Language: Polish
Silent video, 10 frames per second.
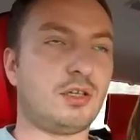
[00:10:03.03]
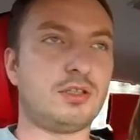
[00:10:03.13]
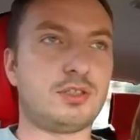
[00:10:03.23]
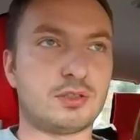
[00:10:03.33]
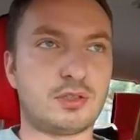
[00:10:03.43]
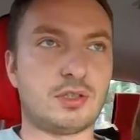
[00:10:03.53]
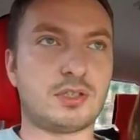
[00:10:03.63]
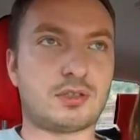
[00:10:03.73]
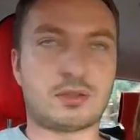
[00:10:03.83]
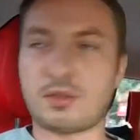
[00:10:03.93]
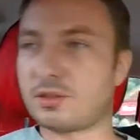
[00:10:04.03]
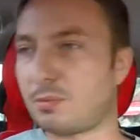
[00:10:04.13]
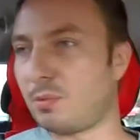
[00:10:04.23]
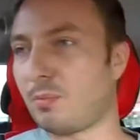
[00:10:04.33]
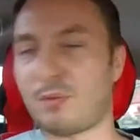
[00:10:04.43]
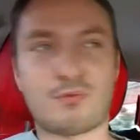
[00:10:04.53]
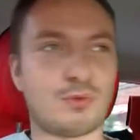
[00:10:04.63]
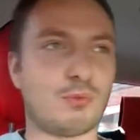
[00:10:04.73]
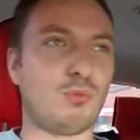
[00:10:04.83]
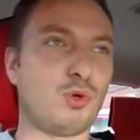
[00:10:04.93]
chodzi o drogi, to to, co bym mam,
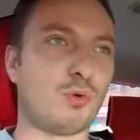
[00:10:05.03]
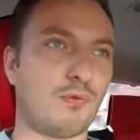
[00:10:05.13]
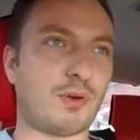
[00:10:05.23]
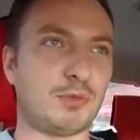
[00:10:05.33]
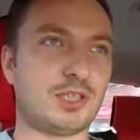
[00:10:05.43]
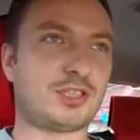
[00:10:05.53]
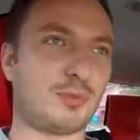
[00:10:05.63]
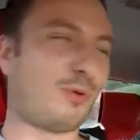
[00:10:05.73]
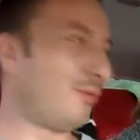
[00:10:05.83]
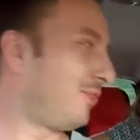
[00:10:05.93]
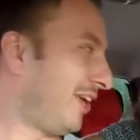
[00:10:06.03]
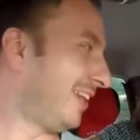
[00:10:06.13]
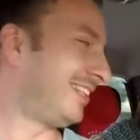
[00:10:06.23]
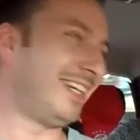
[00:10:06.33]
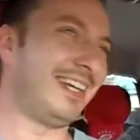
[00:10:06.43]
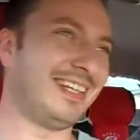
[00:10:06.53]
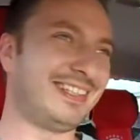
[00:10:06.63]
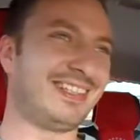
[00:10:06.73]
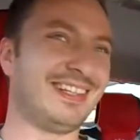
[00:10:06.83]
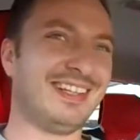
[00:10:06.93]
mógł Wam jeszcze powiedzieć,
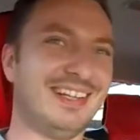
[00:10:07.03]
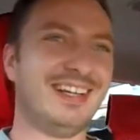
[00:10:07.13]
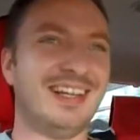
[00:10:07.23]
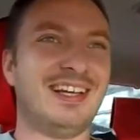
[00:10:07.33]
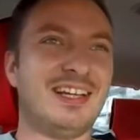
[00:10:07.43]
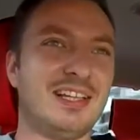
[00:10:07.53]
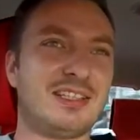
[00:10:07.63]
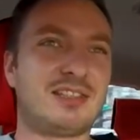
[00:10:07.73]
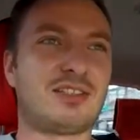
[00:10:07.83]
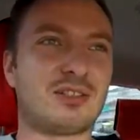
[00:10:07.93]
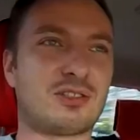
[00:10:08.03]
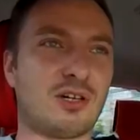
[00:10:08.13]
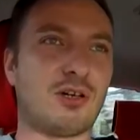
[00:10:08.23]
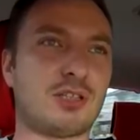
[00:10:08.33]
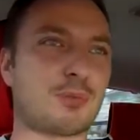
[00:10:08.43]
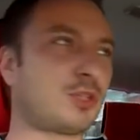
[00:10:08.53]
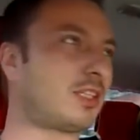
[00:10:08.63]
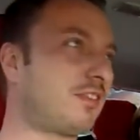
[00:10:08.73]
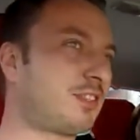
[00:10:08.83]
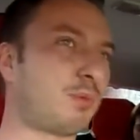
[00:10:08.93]
to to na
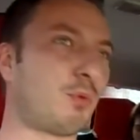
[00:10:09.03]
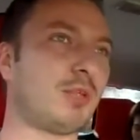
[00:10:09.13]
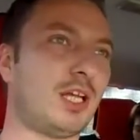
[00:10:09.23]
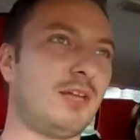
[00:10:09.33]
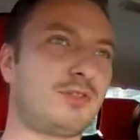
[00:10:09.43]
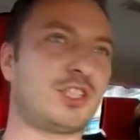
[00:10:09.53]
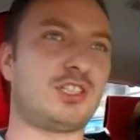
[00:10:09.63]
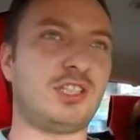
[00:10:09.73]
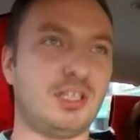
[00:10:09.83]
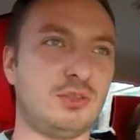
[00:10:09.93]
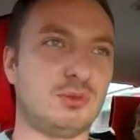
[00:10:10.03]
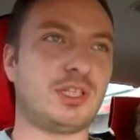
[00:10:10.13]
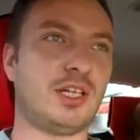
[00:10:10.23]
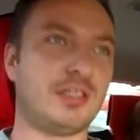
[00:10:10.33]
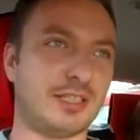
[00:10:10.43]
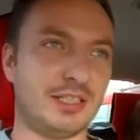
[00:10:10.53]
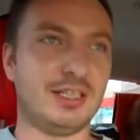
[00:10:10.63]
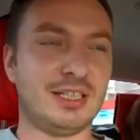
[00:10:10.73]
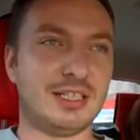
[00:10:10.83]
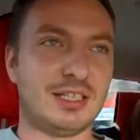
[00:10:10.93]
przykład te wspominane wcześniej U-turny.
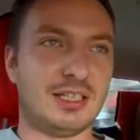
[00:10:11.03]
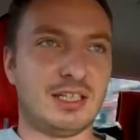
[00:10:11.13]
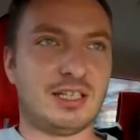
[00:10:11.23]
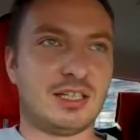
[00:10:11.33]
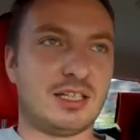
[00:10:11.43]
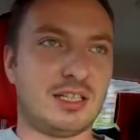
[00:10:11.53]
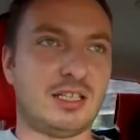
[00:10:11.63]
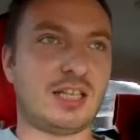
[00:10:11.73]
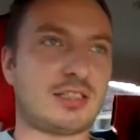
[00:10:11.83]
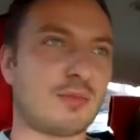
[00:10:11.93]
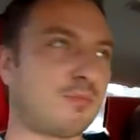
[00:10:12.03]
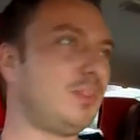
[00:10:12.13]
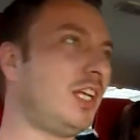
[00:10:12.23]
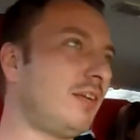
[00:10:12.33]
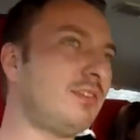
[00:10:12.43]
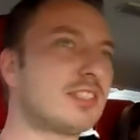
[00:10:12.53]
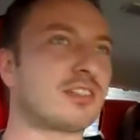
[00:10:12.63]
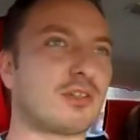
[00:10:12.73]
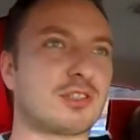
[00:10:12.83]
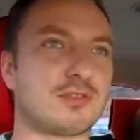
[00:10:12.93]
Ja to nienawidzę
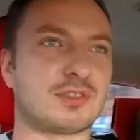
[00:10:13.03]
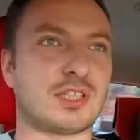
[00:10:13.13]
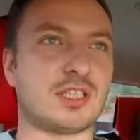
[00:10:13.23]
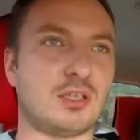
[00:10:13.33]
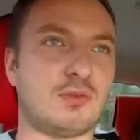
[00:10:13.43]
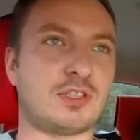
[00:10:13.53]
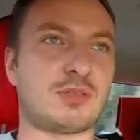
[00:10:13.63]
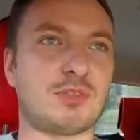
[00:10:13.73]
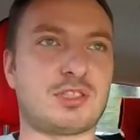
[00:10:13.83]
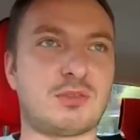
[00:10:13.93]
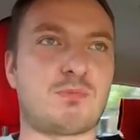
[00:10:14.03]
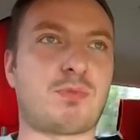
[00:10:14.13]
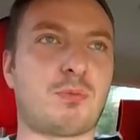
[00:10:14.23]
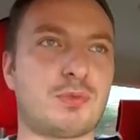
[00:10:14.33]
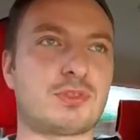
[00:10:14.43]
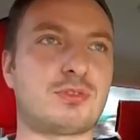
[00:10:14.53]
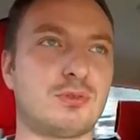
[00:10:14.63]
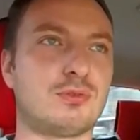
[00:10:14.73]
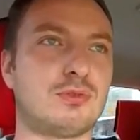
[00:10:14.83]
tego rozwiązania, uważam, jest to po prostu...